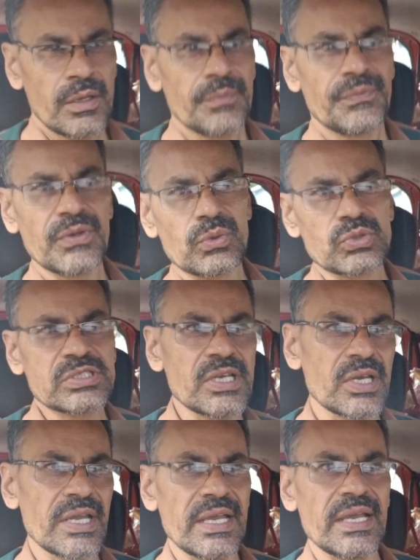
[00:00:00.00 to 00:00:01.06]
फिर
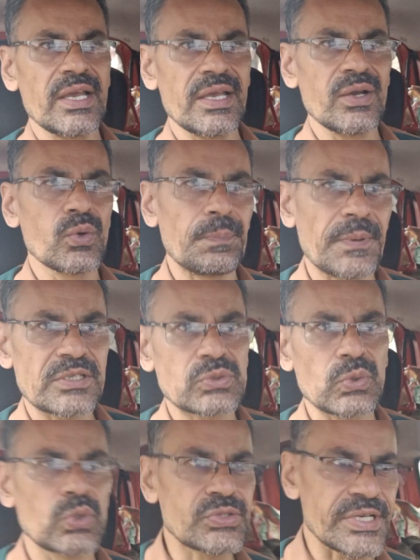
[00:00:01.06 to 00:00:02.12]
उसके ऊपर
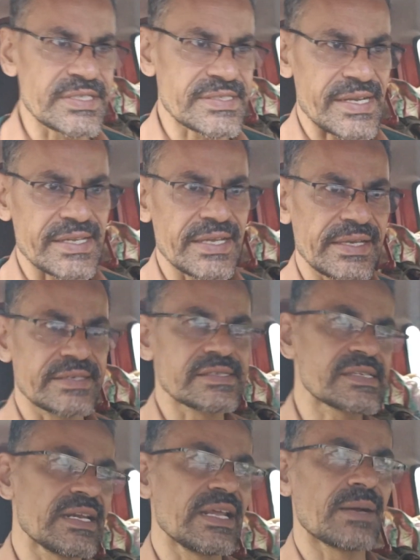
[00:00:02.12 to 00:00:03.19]
सॉल्यूशन चाहिए
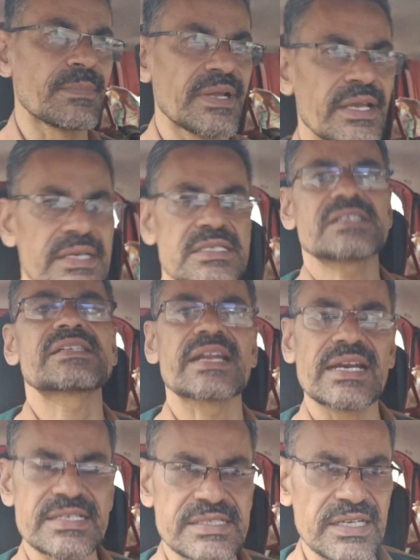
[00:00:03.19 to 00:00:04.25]
इसीलिए हमने
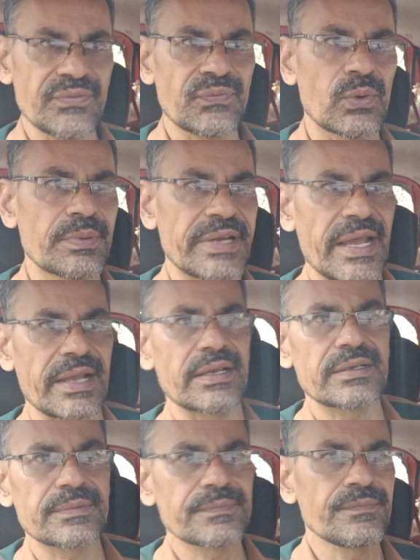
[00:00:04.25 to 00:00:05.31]
स्टेनलेस स्टील फोम
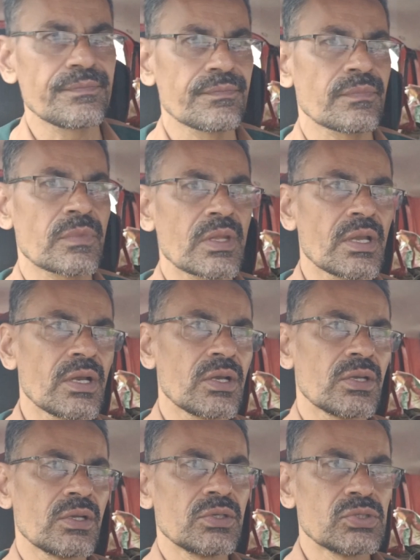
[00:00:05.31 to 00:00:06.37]
टैंक
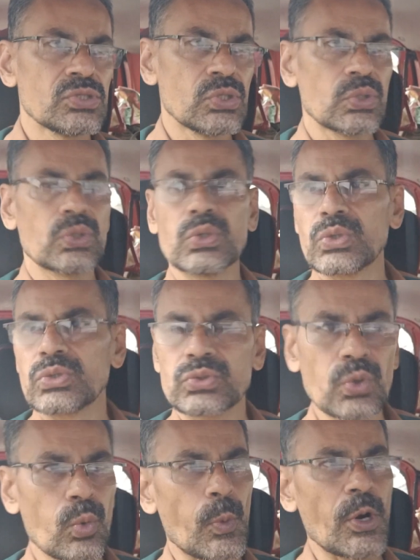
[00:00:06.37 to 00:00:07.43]
जो
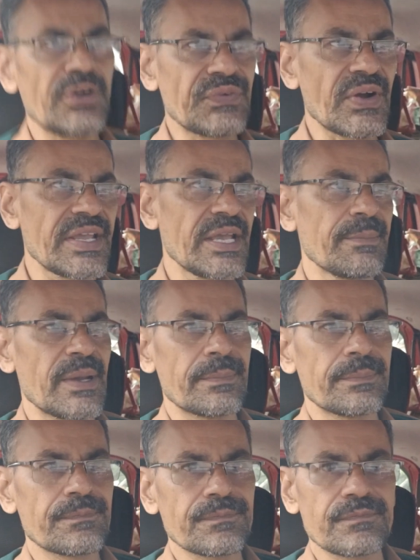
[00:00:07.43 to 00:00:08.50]
2.5 पॉइंट
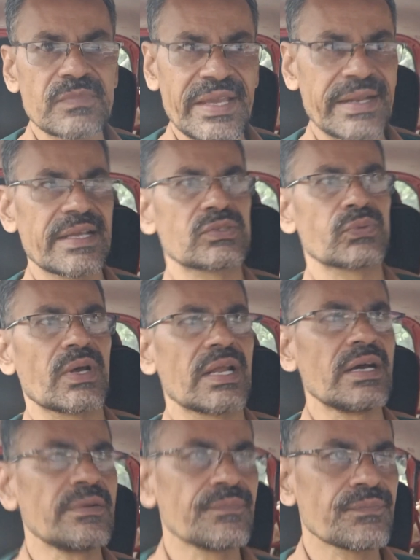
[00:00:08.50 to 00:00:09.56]
mm थिकनेस वाला
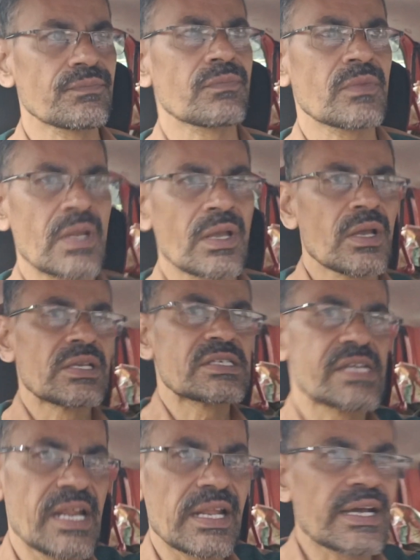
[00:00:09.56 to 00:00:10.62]

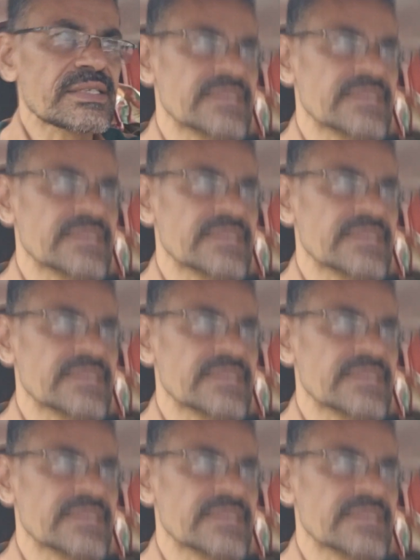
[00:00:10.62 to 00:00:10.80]
शेल का